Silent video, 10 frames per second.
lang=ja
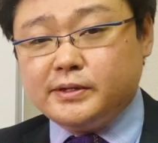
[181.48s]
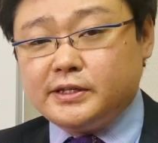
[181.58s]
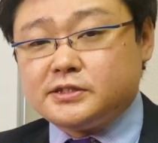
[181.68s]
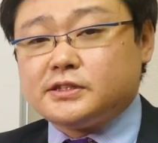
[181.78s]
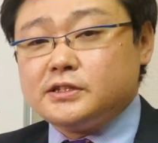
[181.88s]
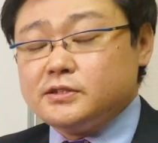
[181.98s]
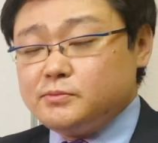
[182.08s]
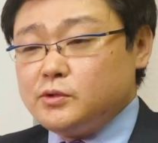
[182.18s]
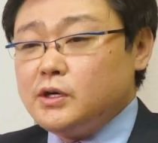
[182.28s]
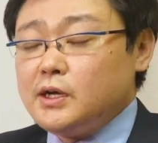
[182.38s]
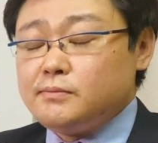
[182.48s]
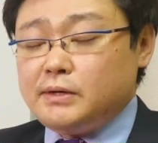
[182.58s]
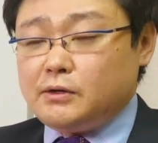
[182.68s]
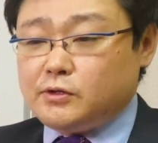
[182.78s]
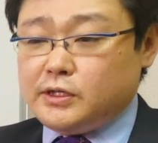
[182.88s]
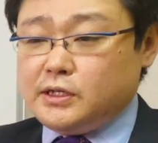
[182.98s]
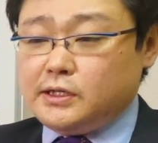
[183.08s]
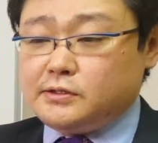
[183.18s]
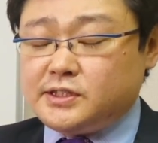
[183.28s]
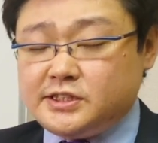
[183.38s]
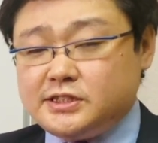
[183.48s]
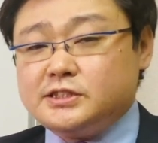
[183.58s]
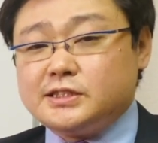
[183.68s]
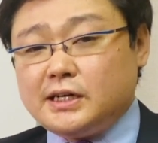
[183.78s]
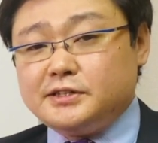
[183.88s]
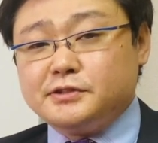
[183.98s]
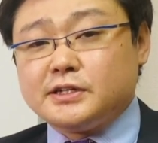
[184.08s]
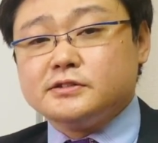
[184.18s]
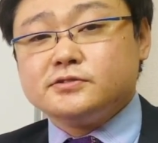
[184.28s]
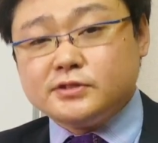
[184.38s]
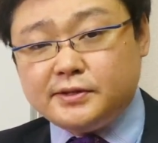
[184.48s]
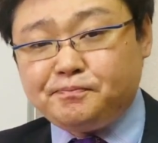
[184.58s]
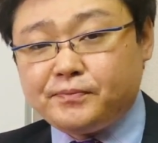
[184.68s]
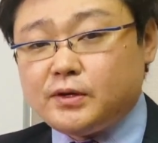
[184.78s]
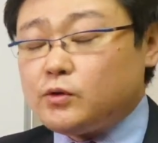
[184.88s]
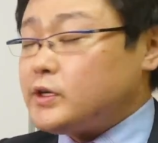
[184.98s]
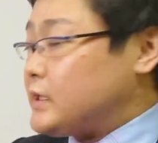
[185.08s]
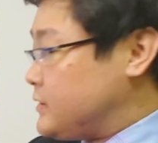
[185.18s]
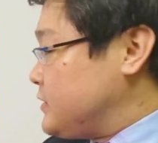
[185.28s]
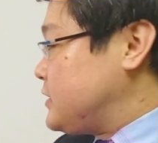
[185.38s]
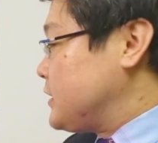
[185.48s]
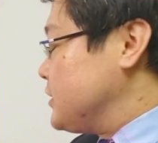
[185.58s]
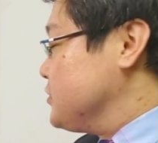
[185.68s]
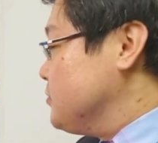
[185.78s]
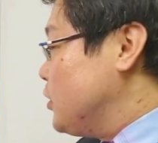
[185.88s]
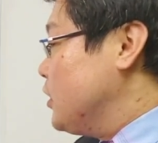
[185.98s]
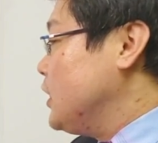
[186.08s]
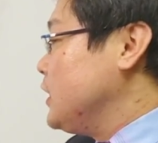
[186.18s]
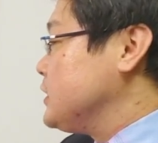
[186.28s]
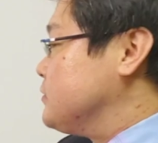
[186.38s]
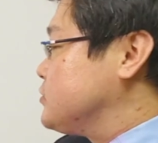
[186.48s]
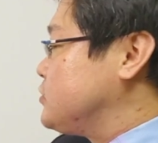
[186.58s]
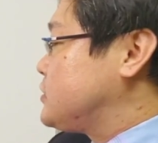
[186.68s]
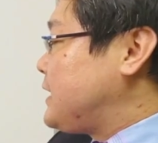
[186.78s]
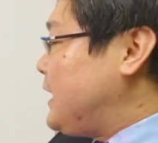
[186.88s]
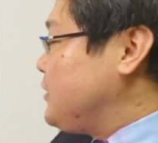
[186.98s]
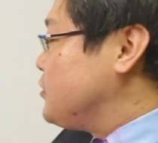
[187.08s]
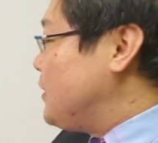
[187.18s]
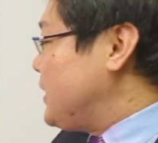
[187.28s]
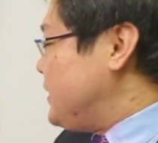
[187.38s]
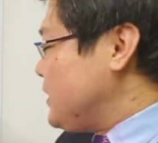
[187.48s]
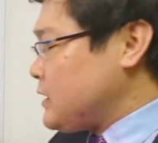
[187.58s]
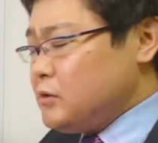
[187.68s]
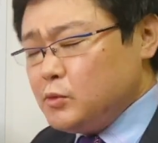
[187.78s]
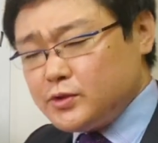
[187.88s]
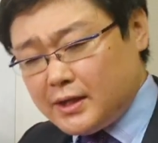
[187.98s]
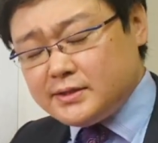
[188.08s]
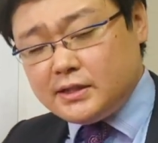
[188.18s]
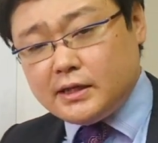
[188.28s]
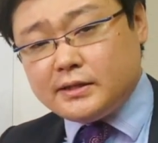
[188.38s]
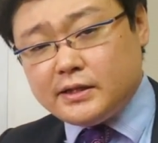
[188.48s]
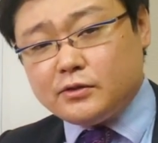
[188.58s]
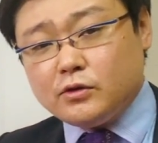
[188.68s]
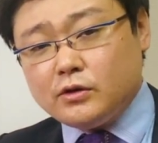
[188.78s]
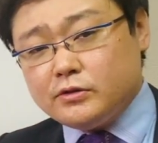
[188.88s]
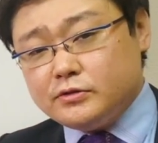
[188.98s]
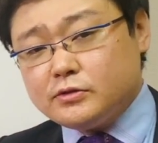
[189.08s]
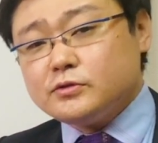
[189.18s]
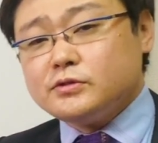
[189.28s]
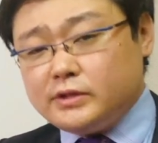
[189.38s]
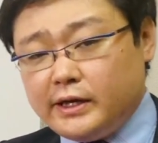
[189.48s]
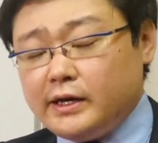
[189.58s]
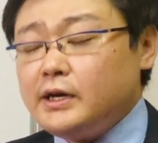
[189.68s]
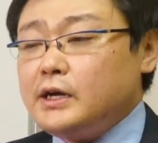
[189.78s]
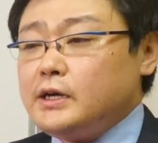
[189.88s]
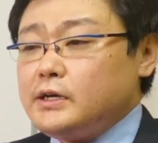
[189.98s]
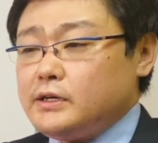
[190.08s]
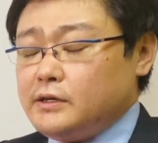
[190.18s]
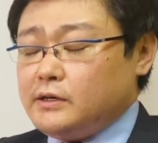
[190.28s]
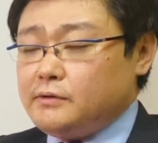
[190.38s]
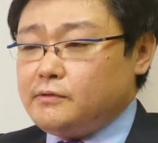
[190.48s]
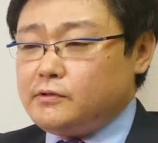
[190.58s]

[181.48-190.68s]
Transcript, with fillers: 名ですけれども、まあ、これあのキッシンジャーがいるわけですよね。でこれやってきたけれどもでもその関与は変化をもたらさなかったということで、えー、